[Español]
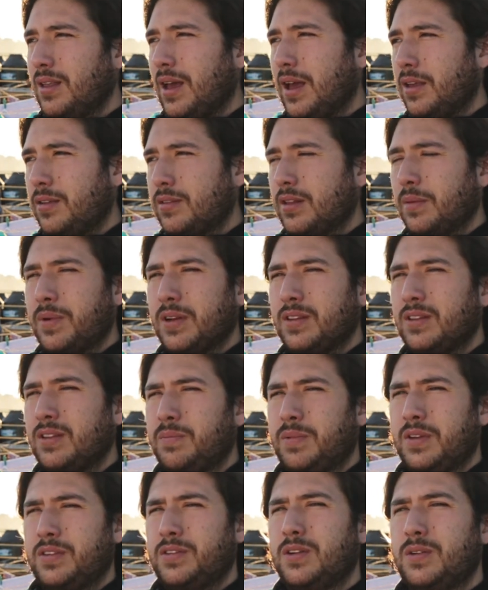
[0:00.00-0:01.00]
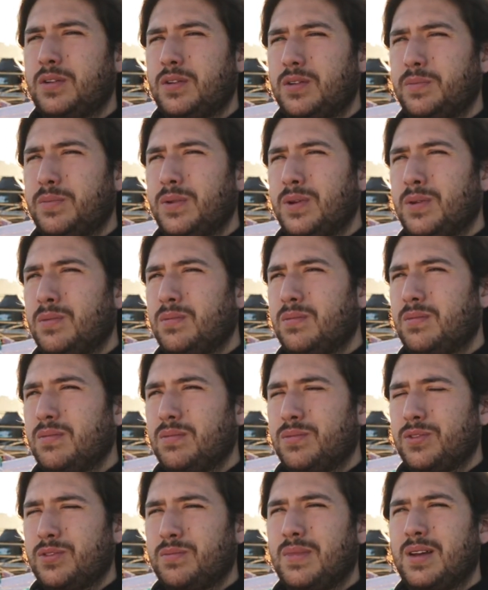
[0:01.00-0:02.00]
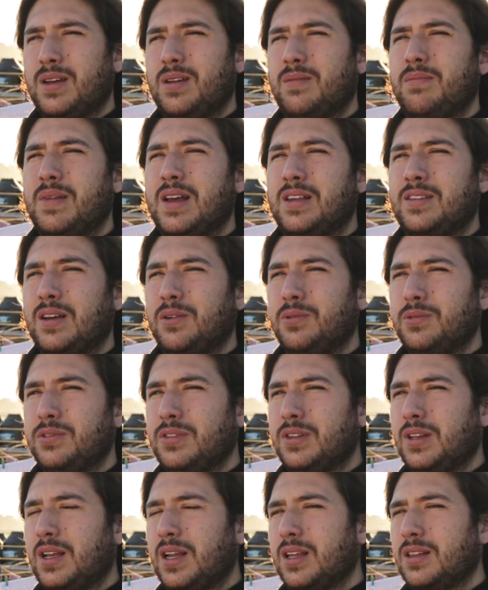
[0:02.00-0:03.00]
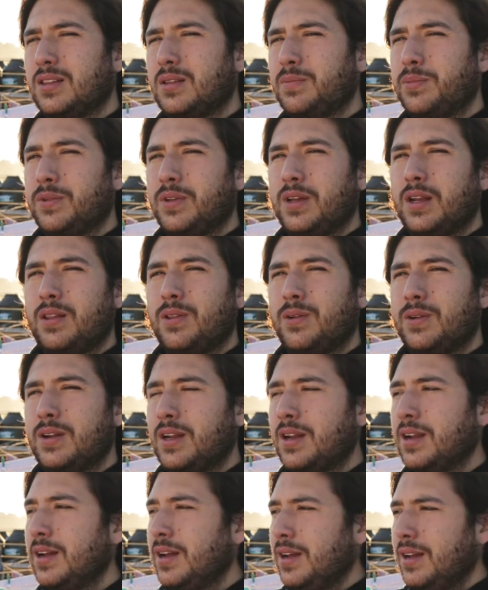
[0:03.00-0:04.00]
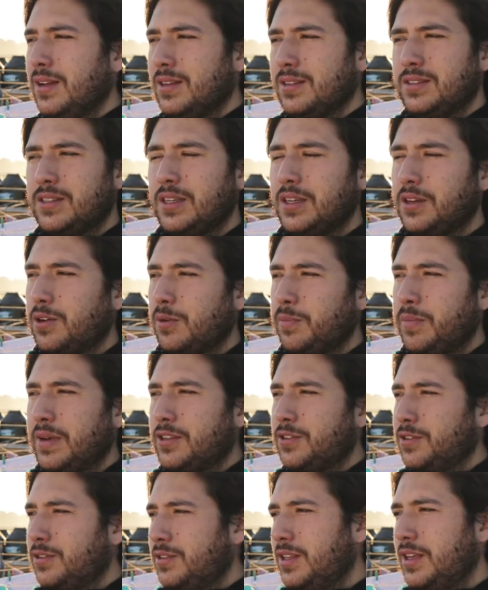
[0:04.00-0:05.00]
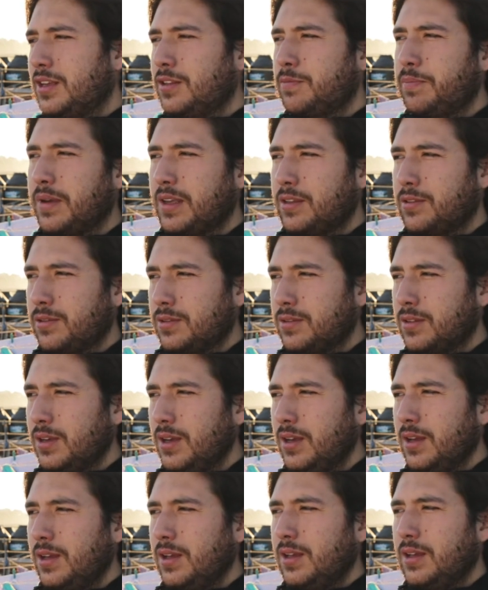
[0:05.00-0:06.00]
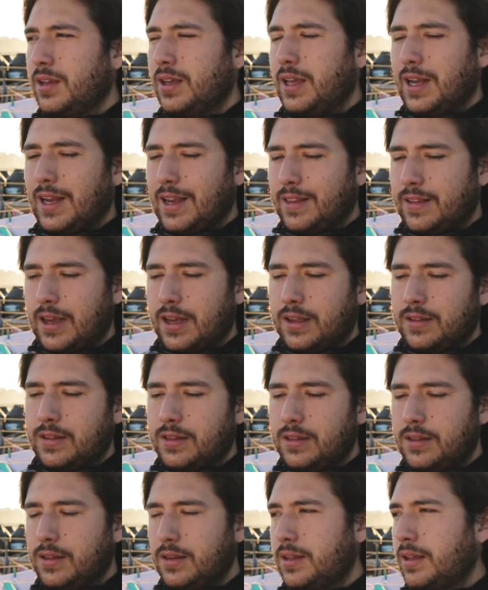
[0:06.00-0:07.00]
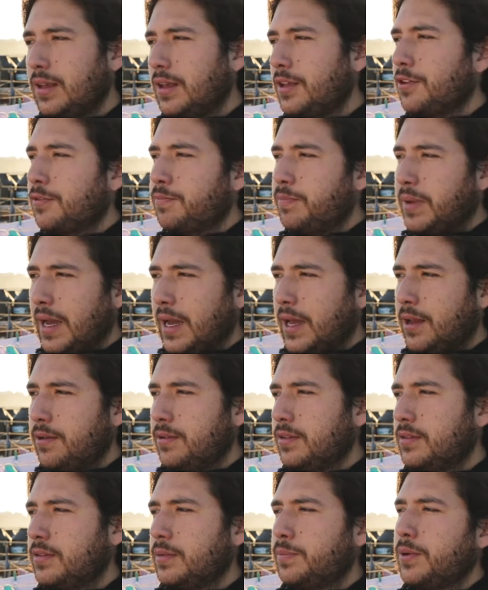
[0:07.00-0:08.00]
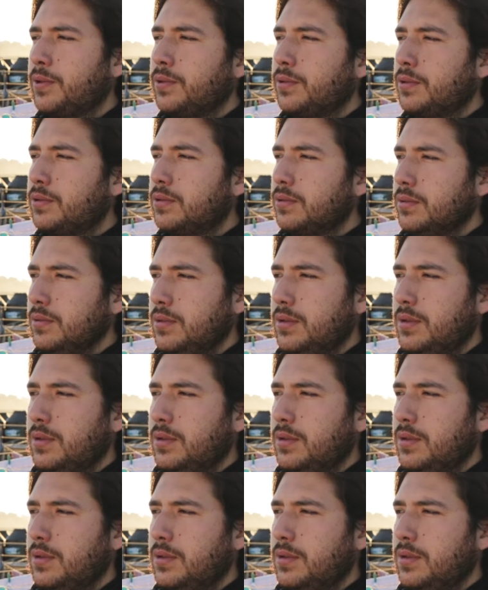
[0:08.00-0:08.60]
hay esta participación, ¿no? Pero pues, más, aún si la gente pudiera donar 5 pesos, 10 pesos, que les haga sentir que ellos pagaron este producto.